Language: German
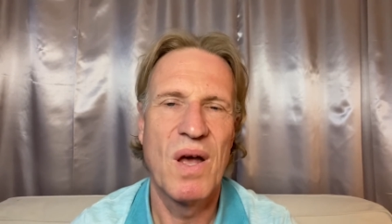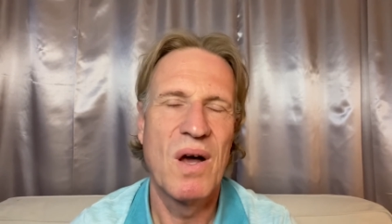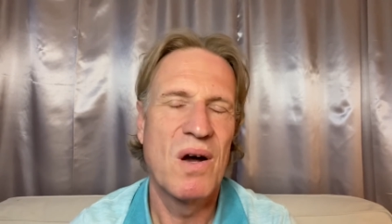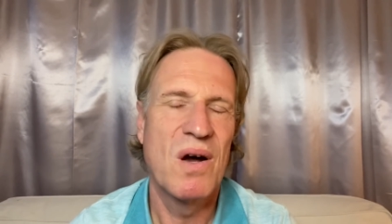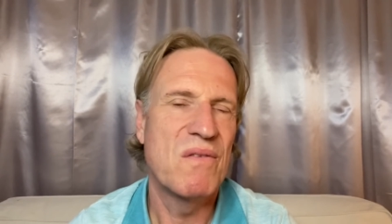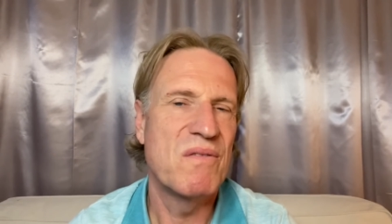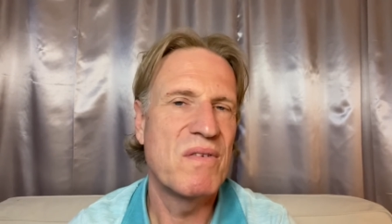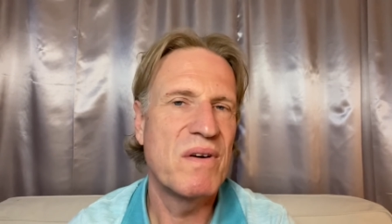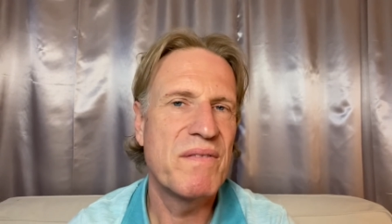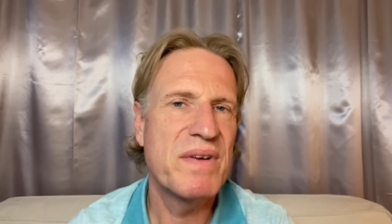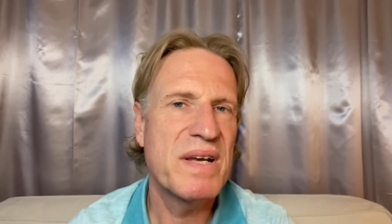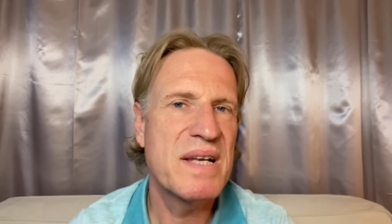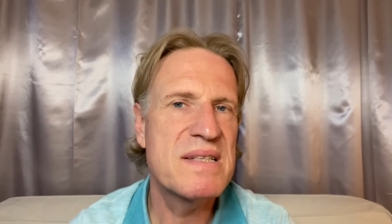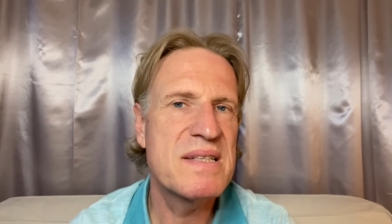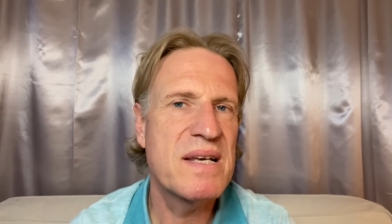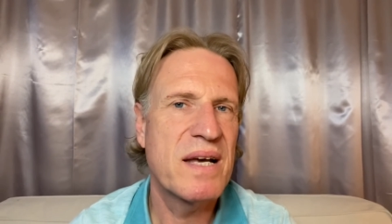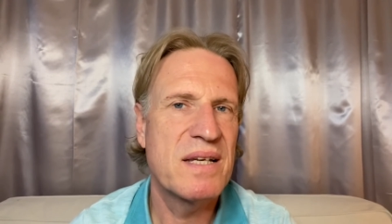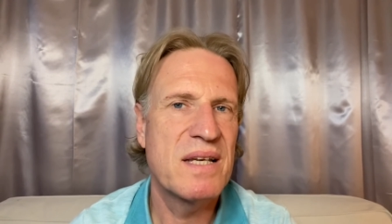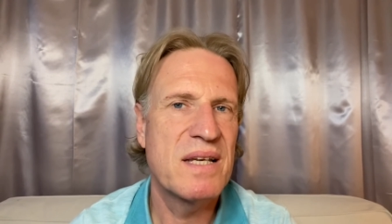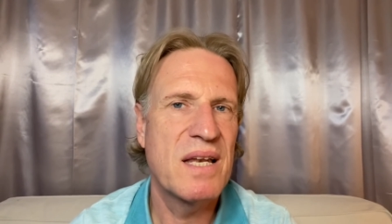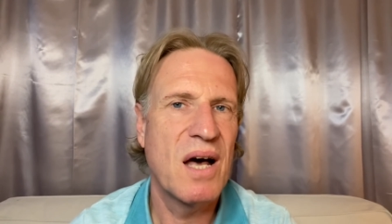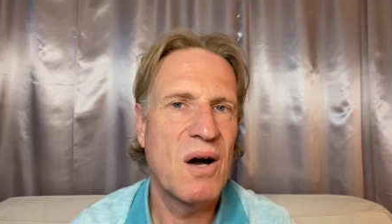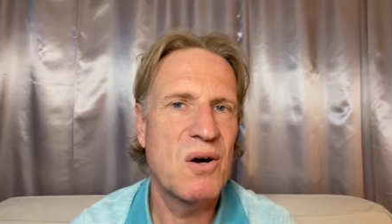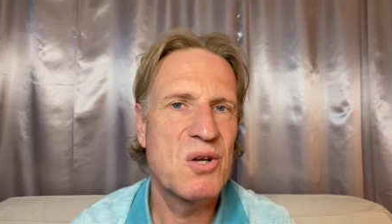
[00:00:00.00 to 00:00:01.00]
Und wenn wir jetzt
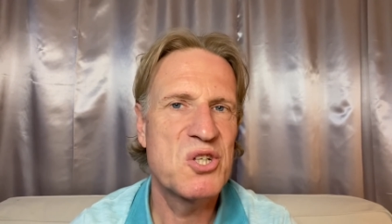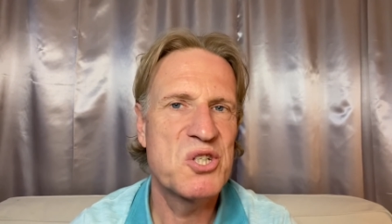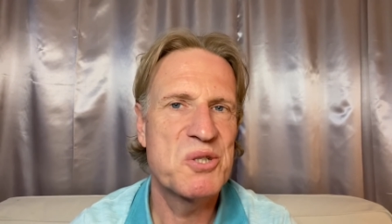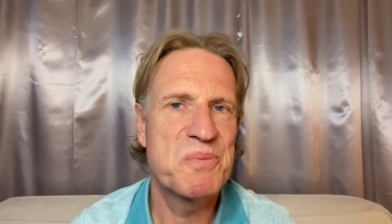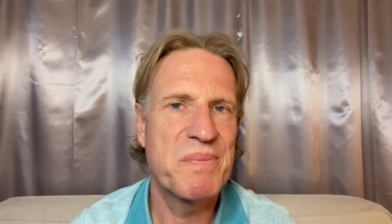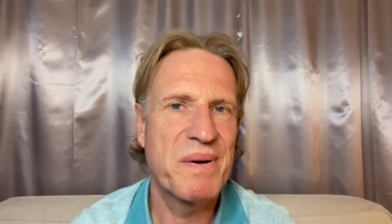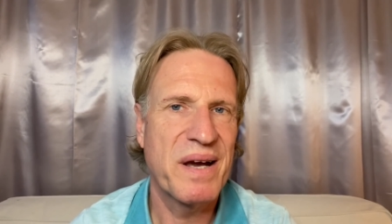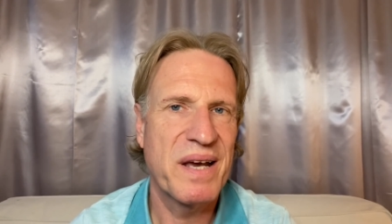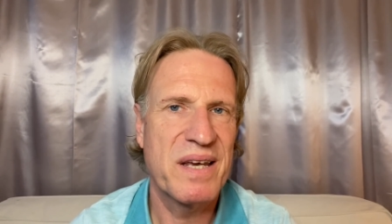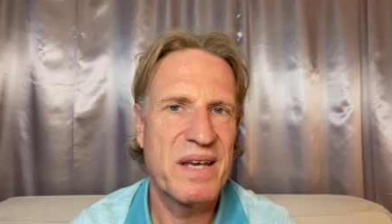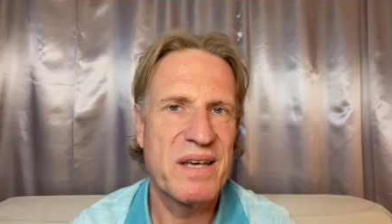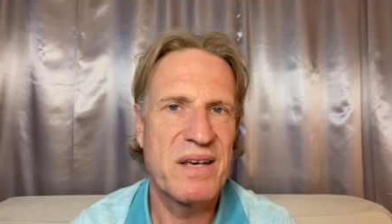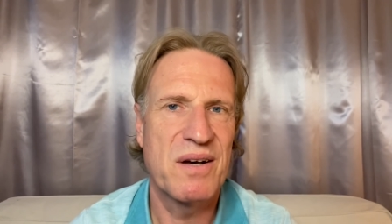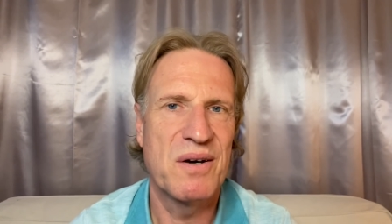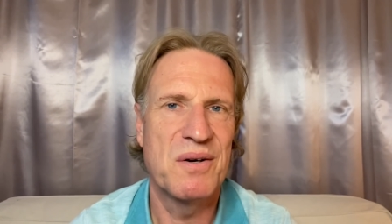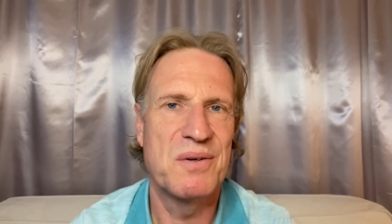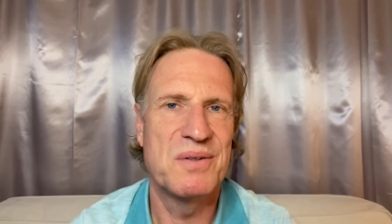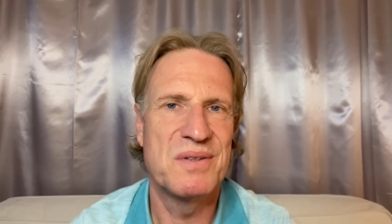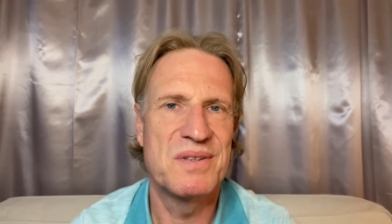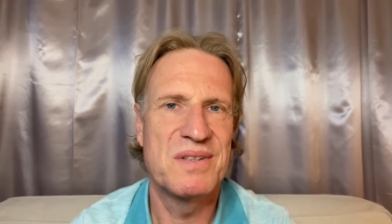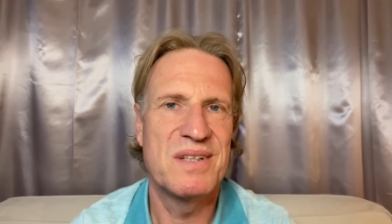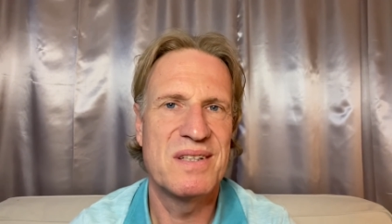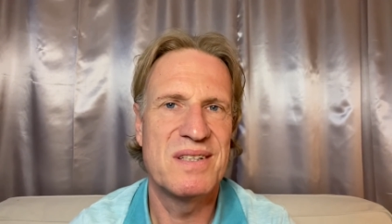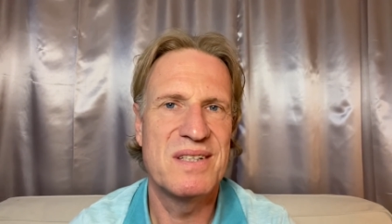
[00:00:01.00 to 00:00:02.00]
einen Lautsprecher
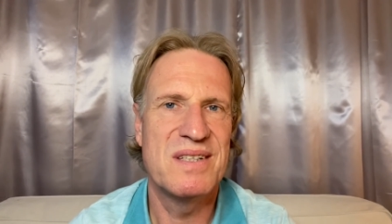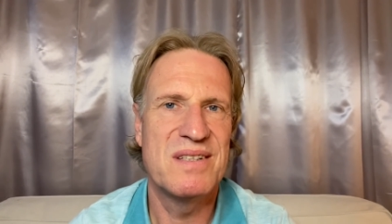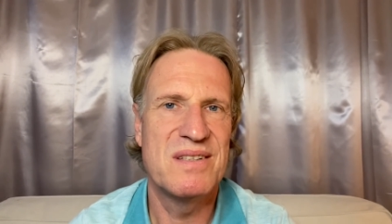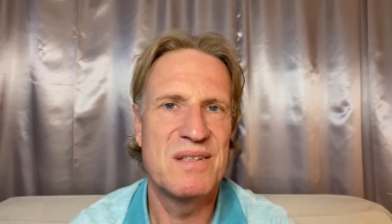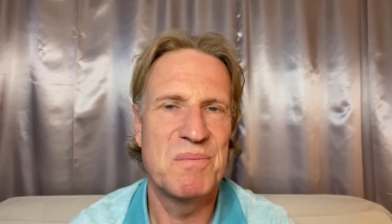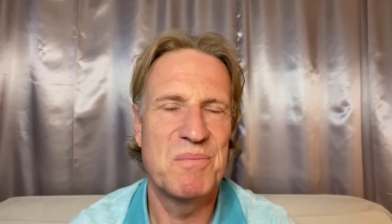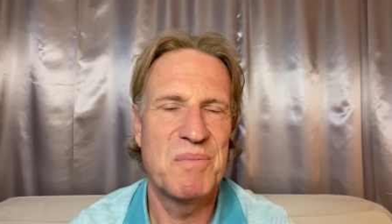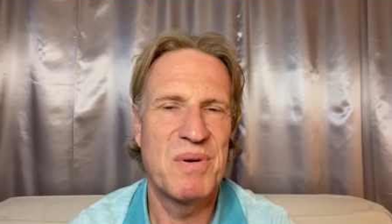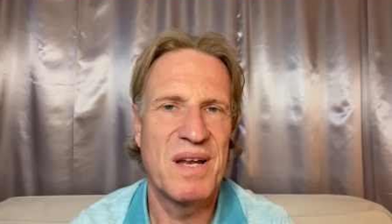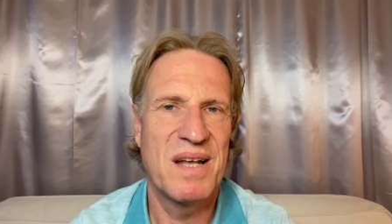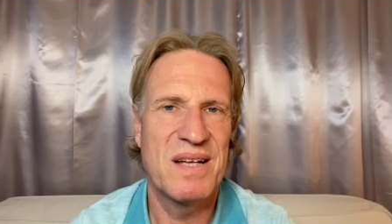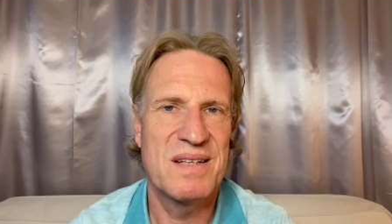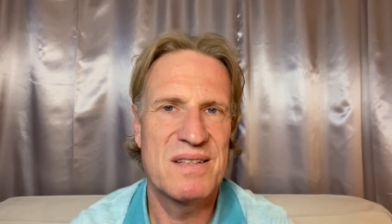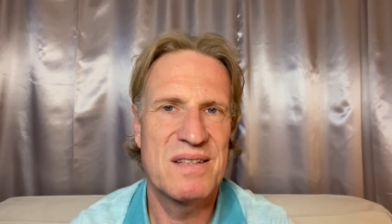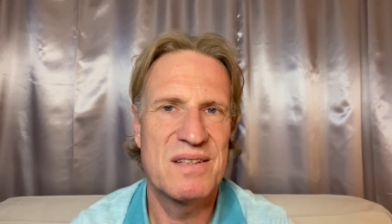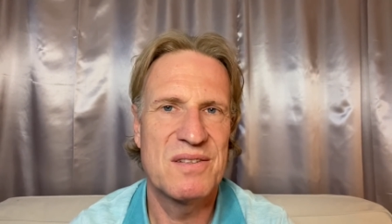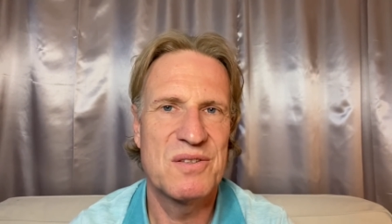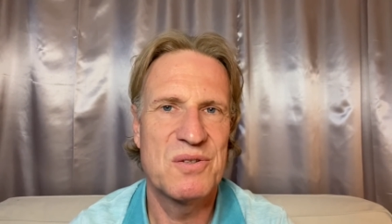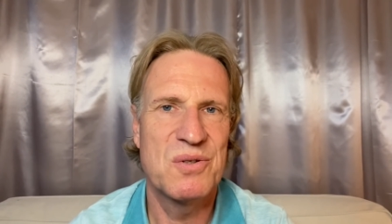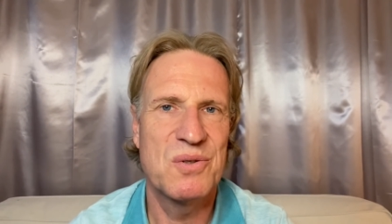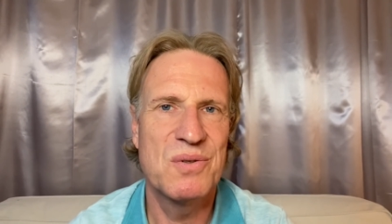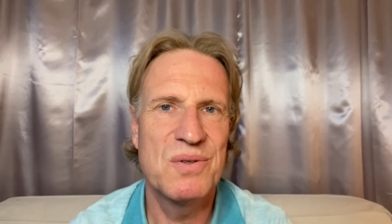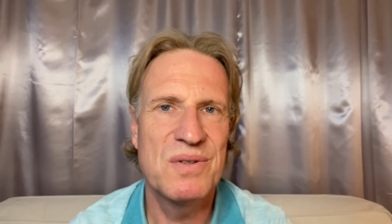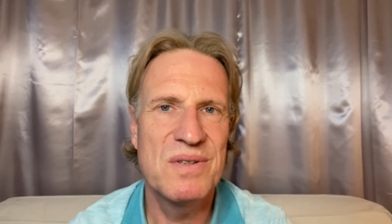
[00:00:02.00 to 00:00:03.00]
unter diese Platte
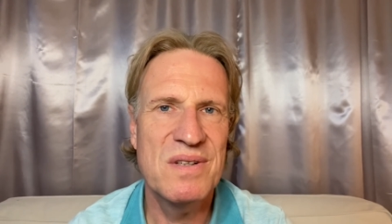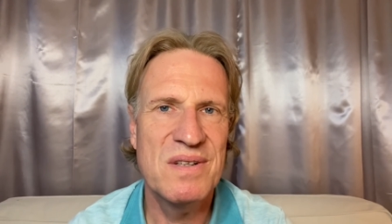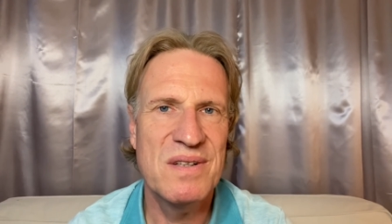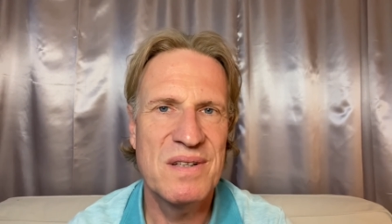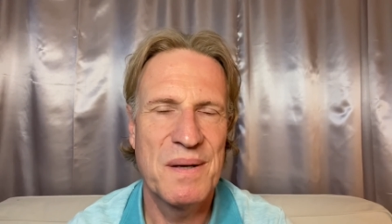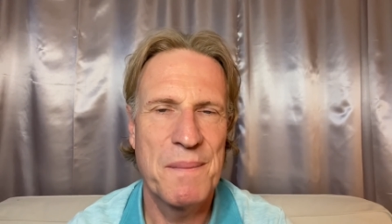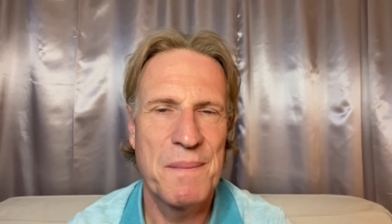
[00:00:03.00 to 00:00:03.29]
tun,